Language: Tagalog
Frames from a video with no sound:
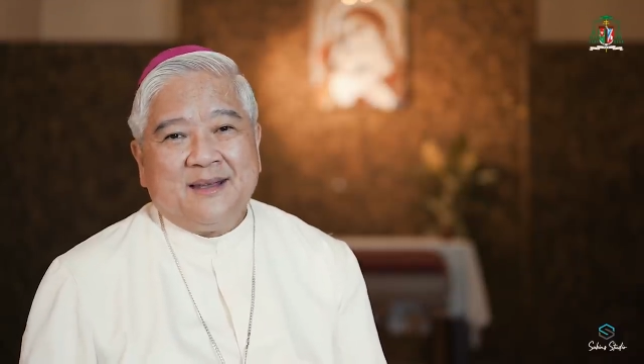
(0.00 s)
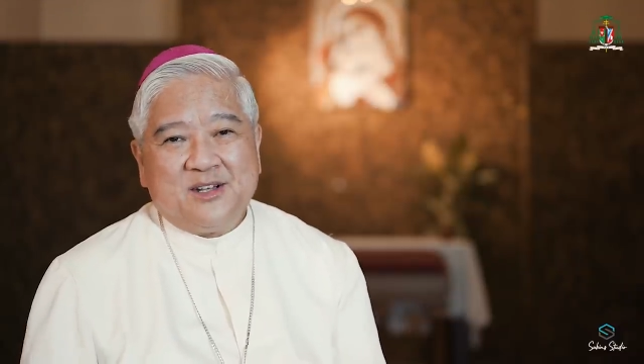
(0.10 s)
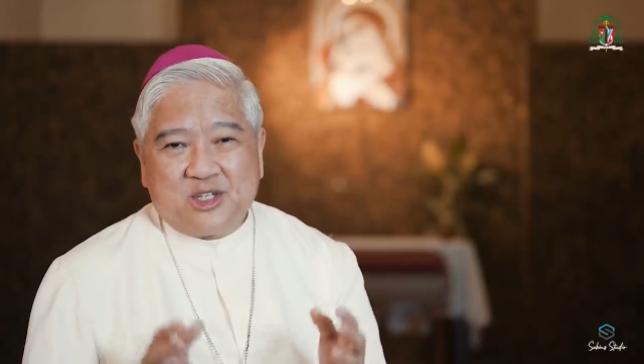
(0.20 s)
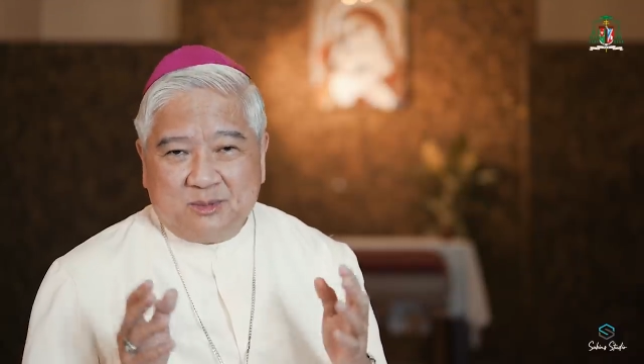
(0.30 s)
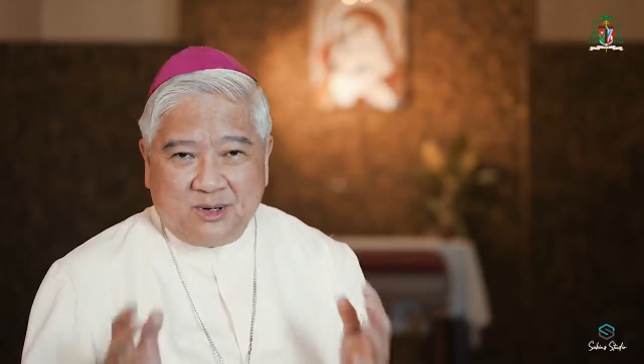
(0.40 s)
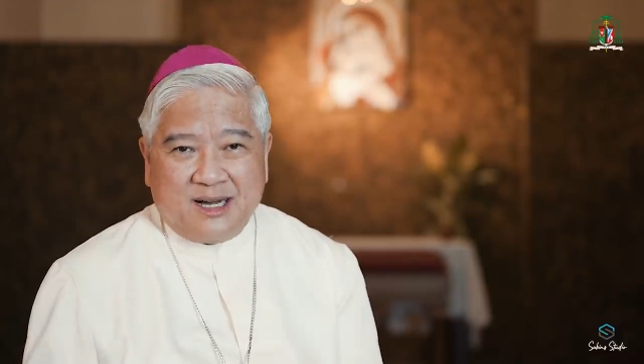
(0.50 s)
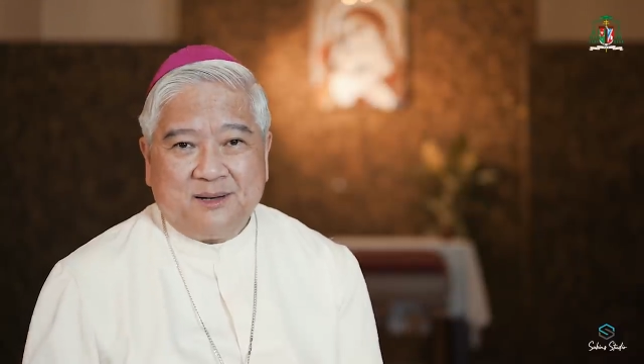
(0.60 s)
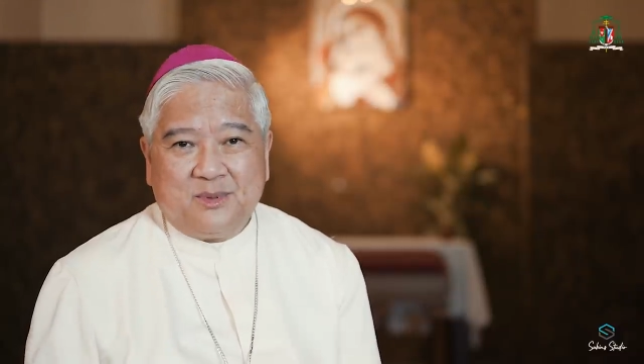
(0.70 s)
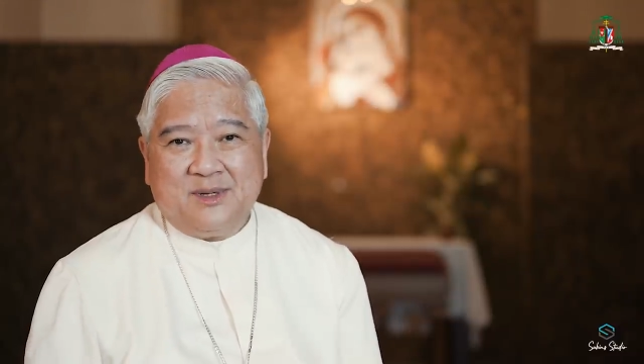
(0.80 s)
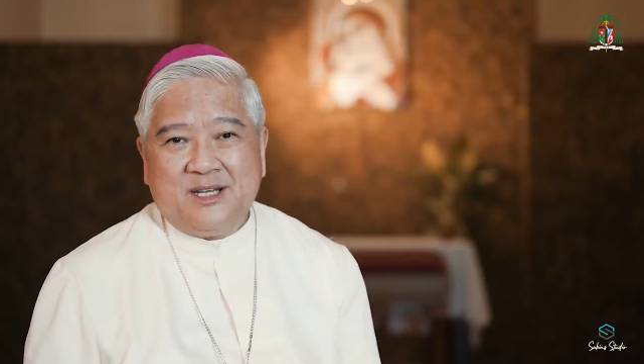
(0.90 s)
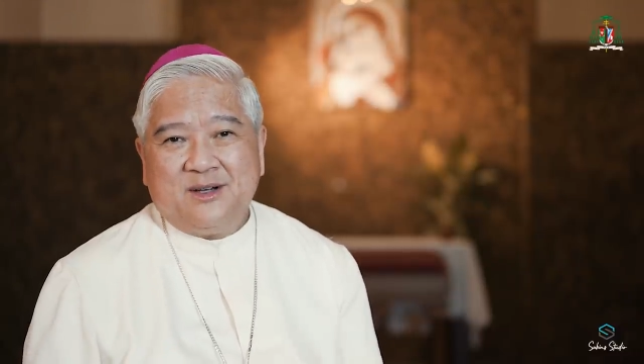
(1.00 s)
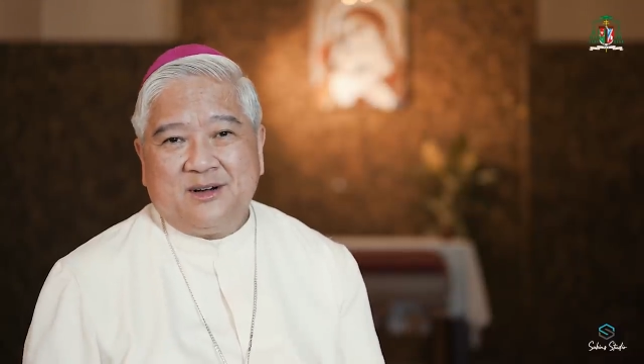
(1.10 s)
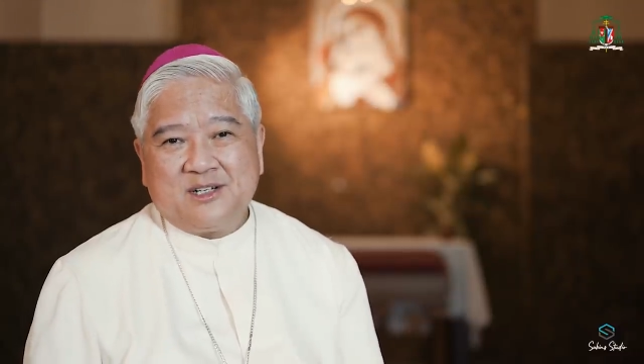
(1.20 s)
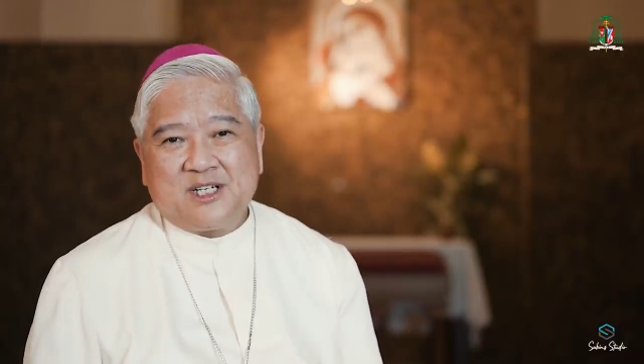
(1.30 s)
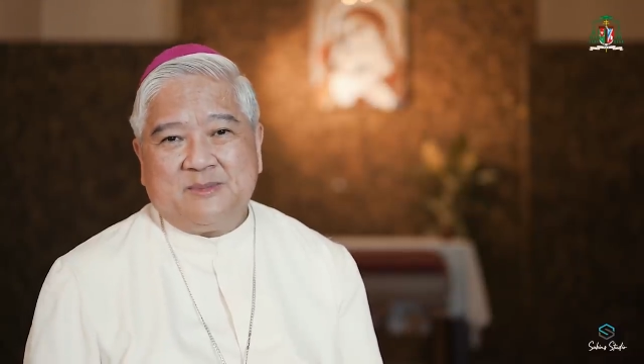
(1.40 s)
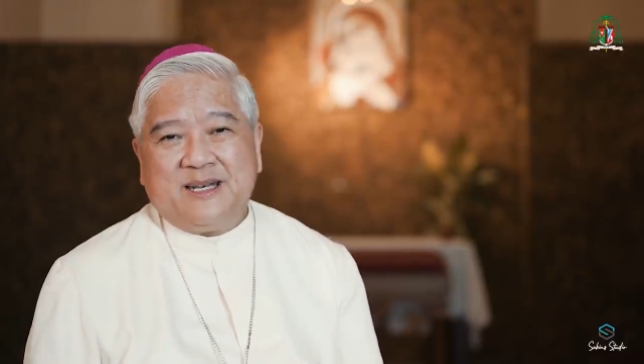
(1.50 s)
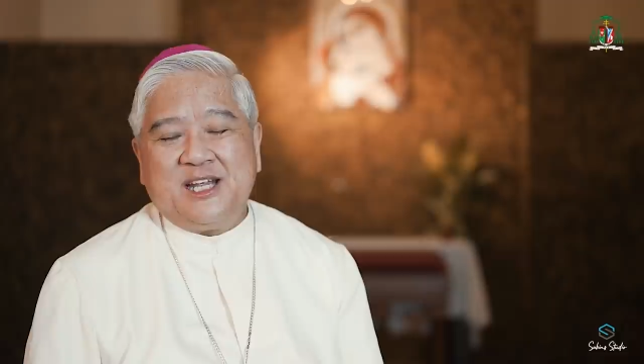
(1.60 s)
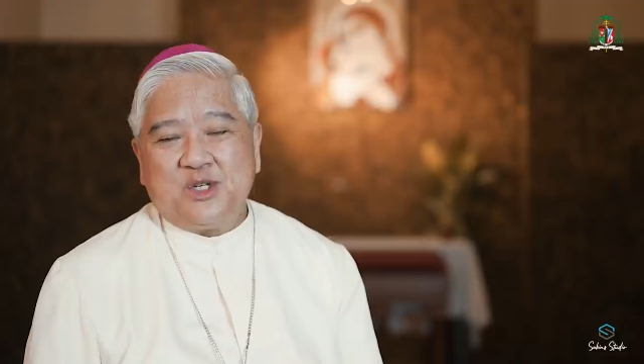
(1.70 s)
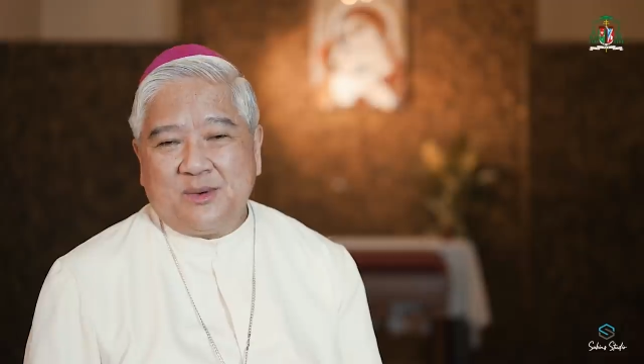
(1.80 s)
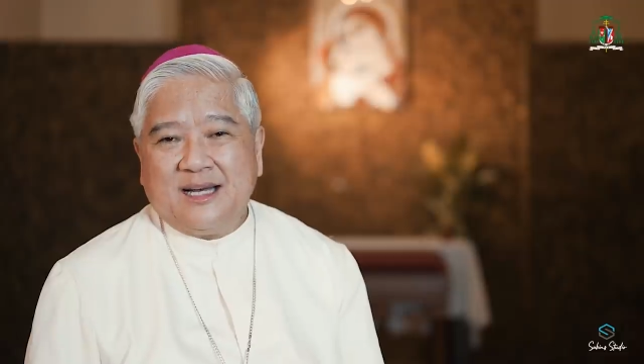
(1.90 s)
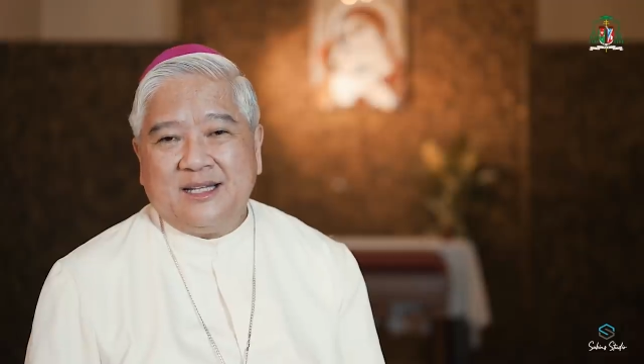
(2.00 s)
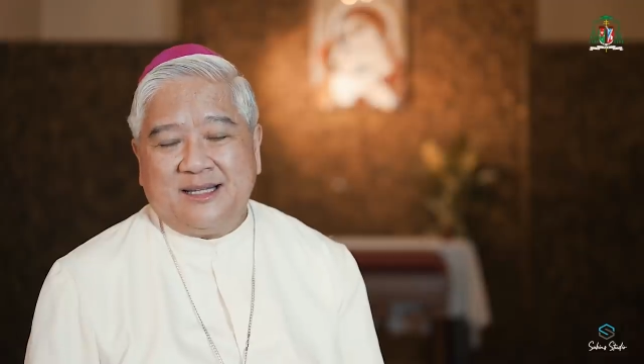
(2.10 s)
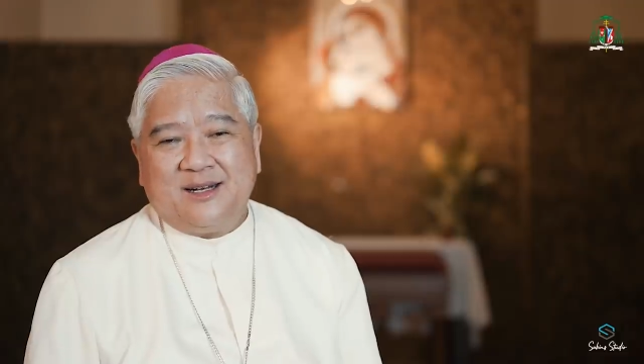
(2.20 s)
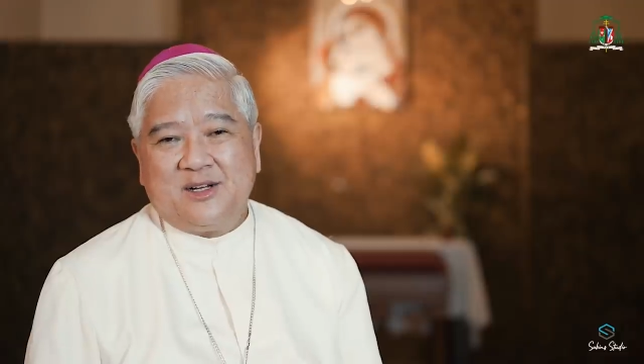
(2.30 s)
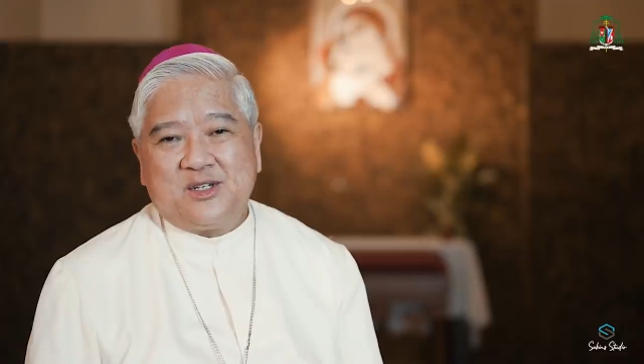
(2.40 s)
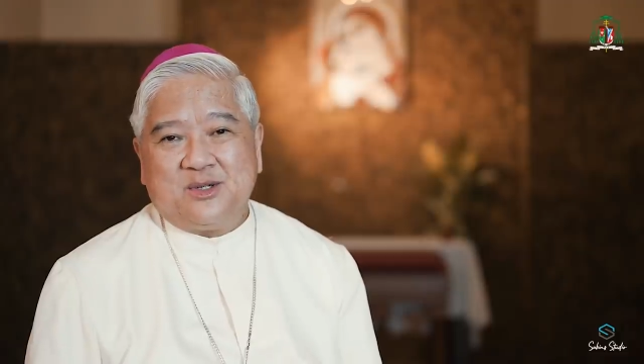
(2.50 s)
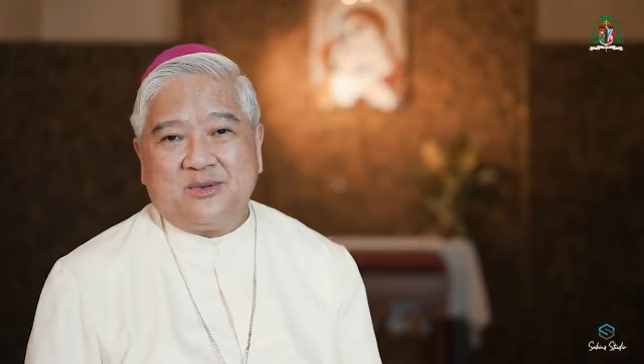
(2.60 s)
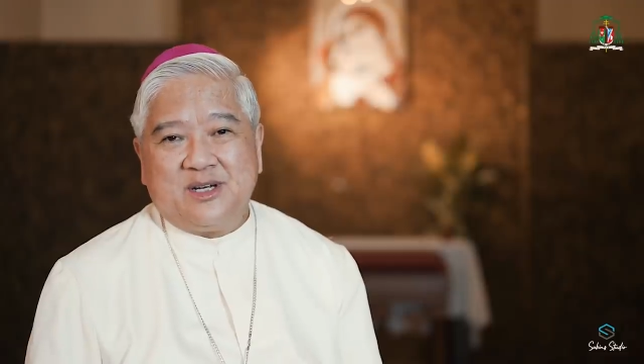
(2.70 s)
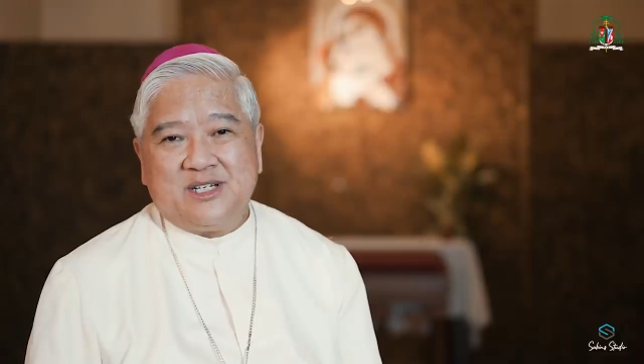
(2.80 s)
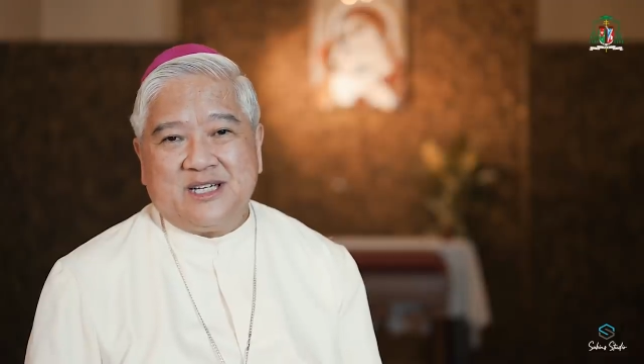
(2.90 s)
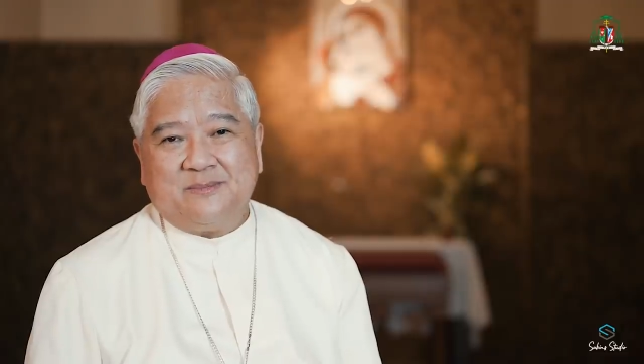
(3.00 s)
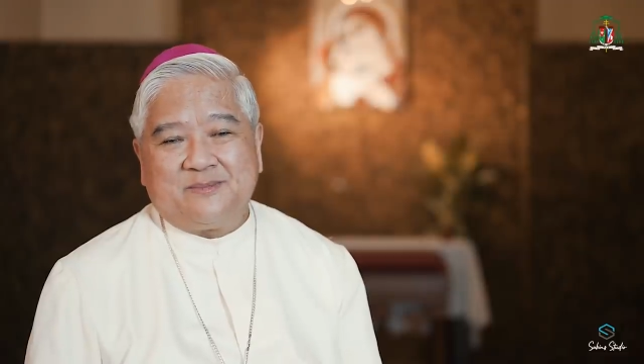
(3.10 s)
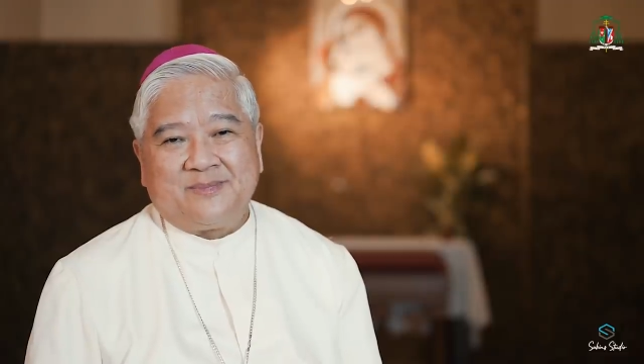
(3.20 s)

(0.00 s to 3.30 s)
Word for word: Subukan po ninyo ang spirituality ng stewardship